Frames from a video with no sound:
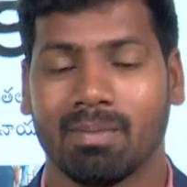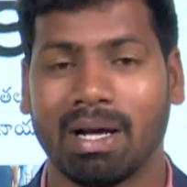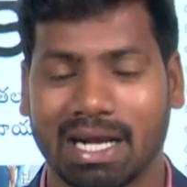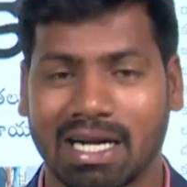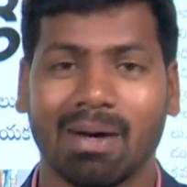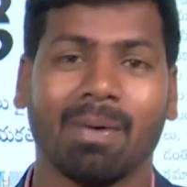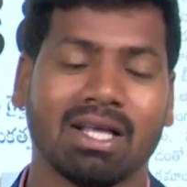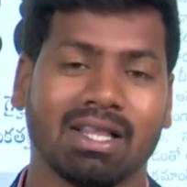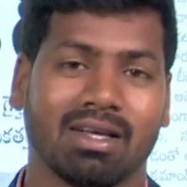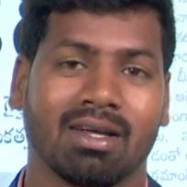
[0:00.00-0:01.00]
మరి ఎక్కడ
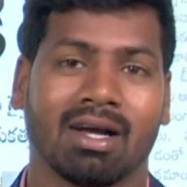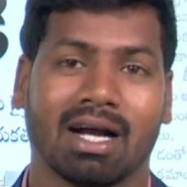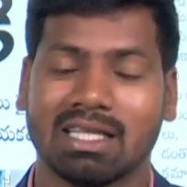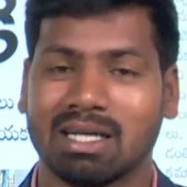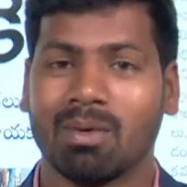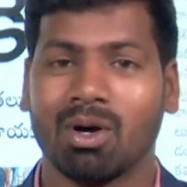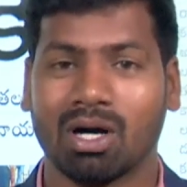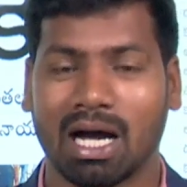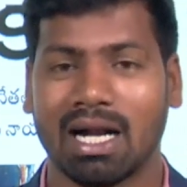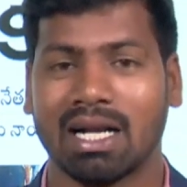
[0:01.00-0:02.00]
పోయింది గతంలో
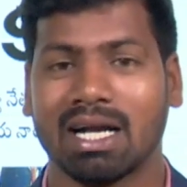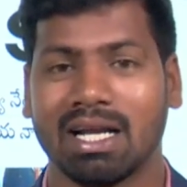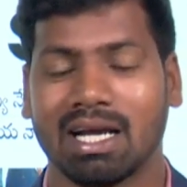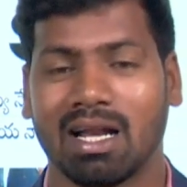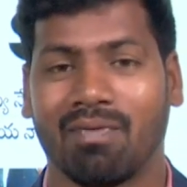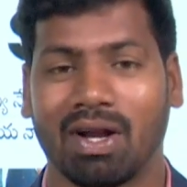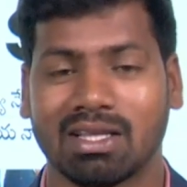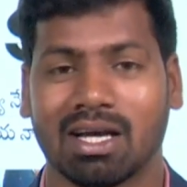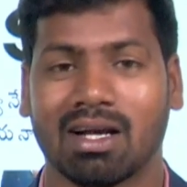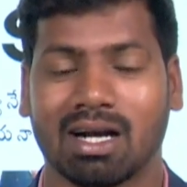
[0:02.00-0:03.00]
కర్ణాటక ఎన్నికల
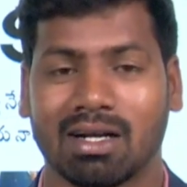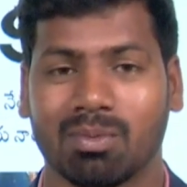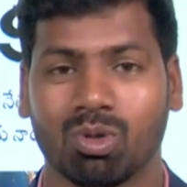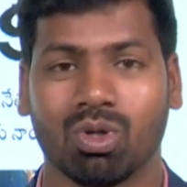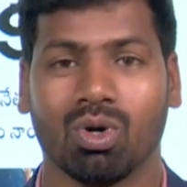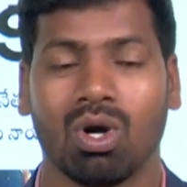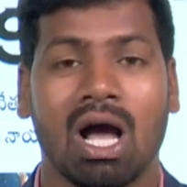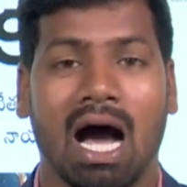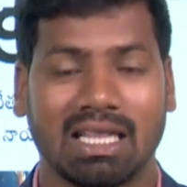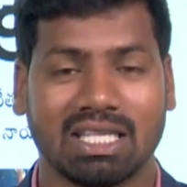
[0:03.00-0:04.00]
ఫలితాల కంటే ముందు
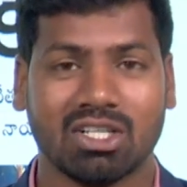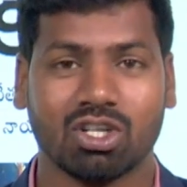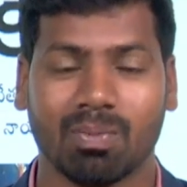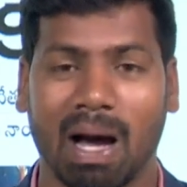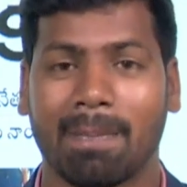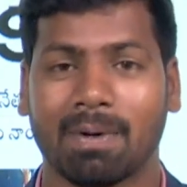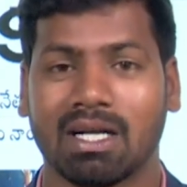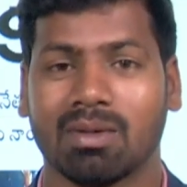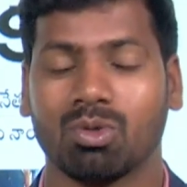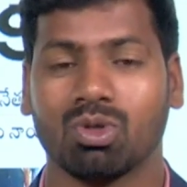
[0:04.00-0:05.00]
అధ్యక్షుని మార్పు
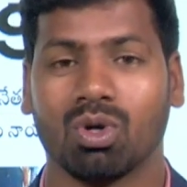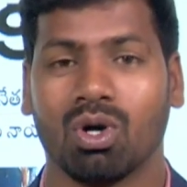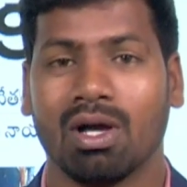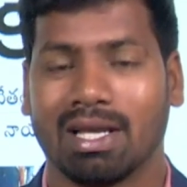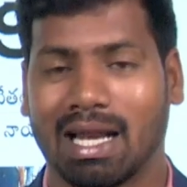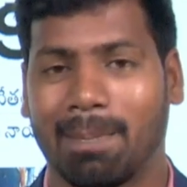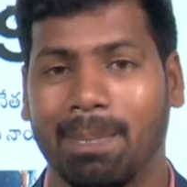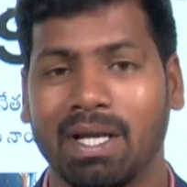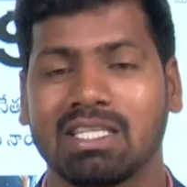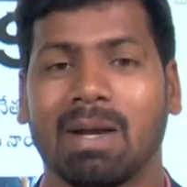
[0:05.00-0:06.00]
కంటే ముందు ఇలా
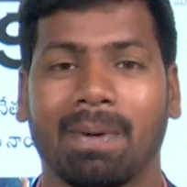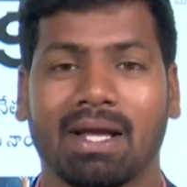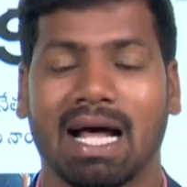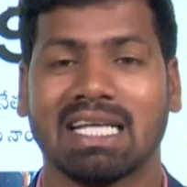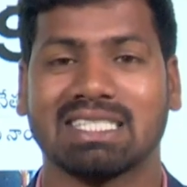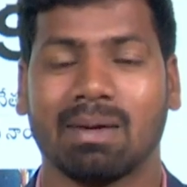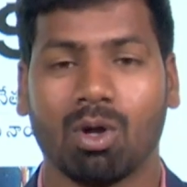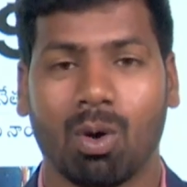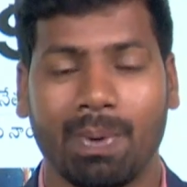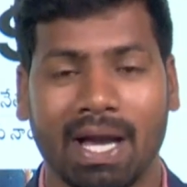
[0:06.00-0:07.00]
బీజేపీ
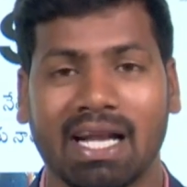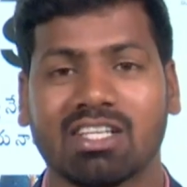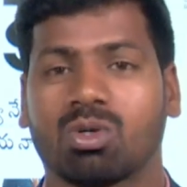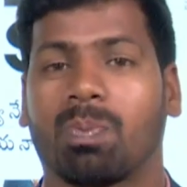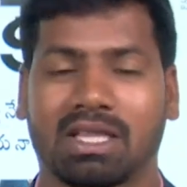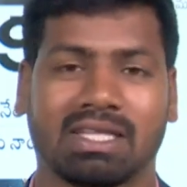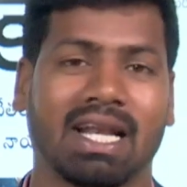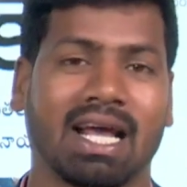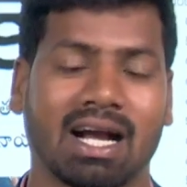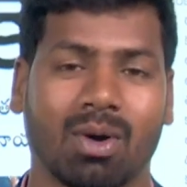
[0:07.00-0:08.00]
రాష్ట్రంలో బీఆర్ఎస్కు
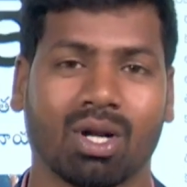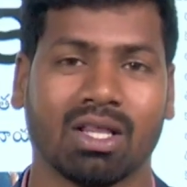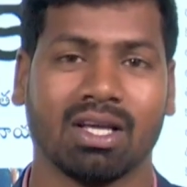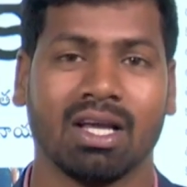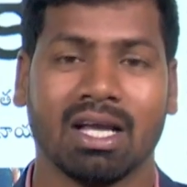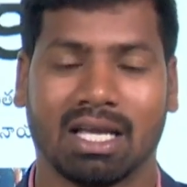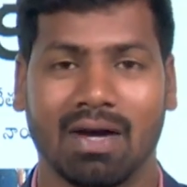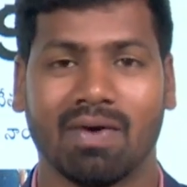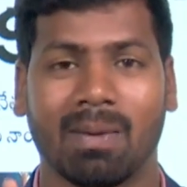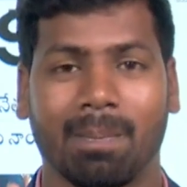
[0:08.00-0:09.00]
ప్రత్యామ్నాయంగా ఉన్నది
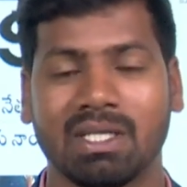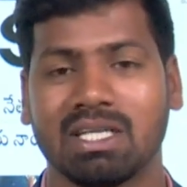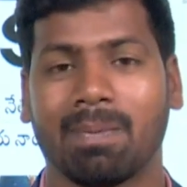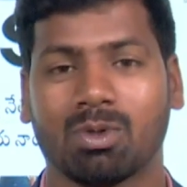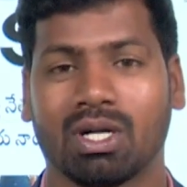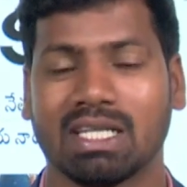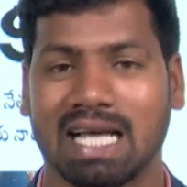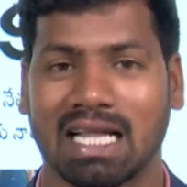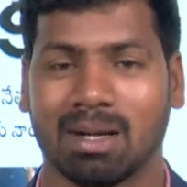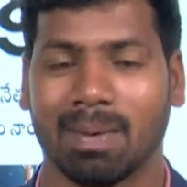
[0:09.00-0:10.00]
కేవలం బీజేపీతోటే
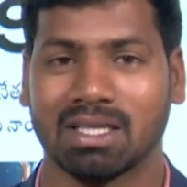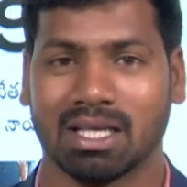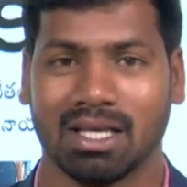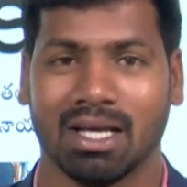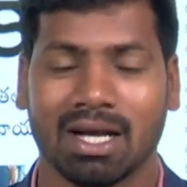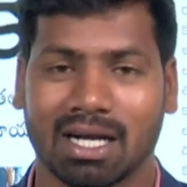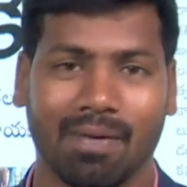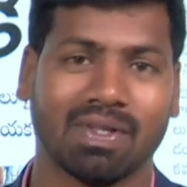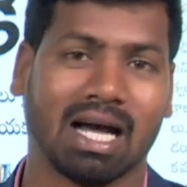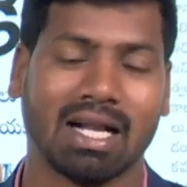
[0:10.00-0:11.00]
సాధ్యమవుతుంది
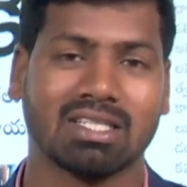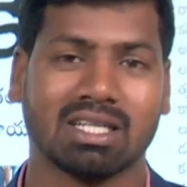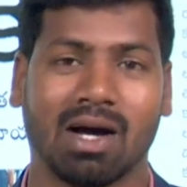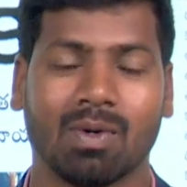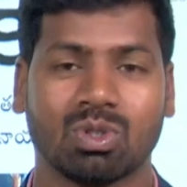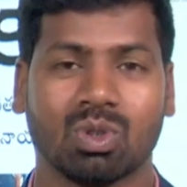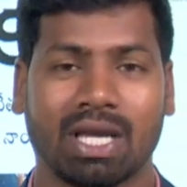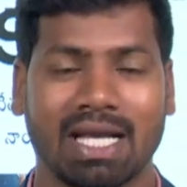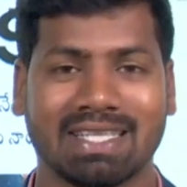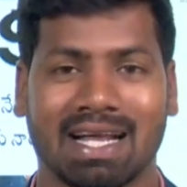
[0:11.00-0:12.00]
కవిత అరెస్ట్ కావచ్చు
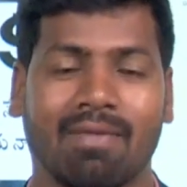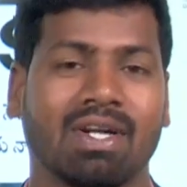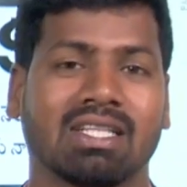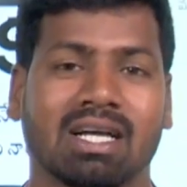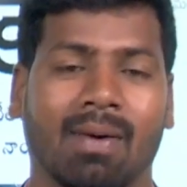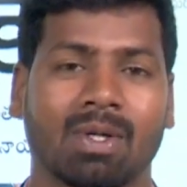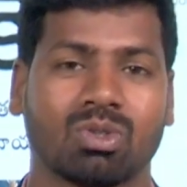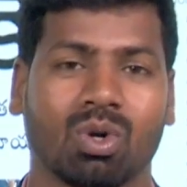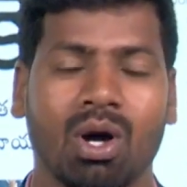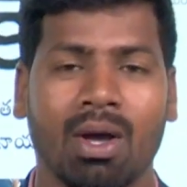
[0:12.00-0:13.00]
కేసీఆర్ అవినీతి
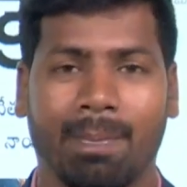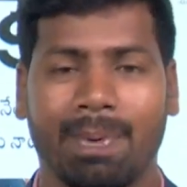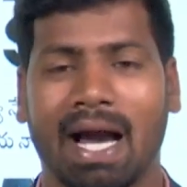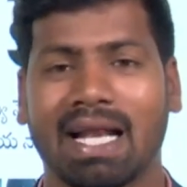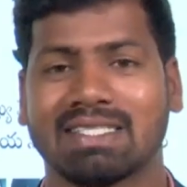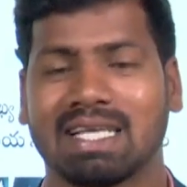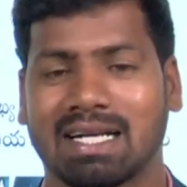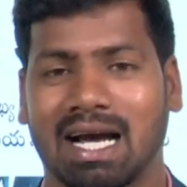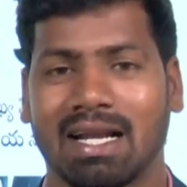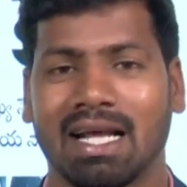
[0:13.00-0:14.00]
కావచ్చు బీఆర్ఎస్
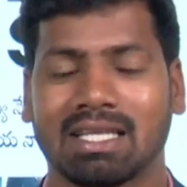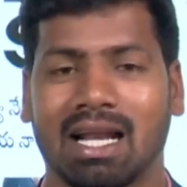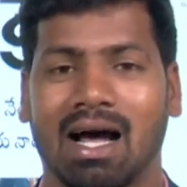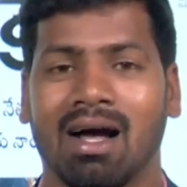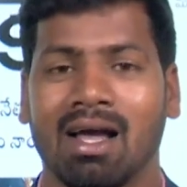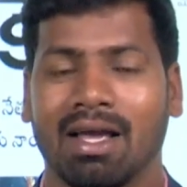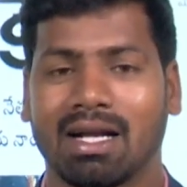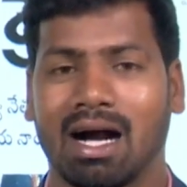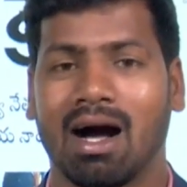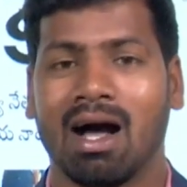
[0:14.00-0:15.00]
సర్కార్ నేతల ఇక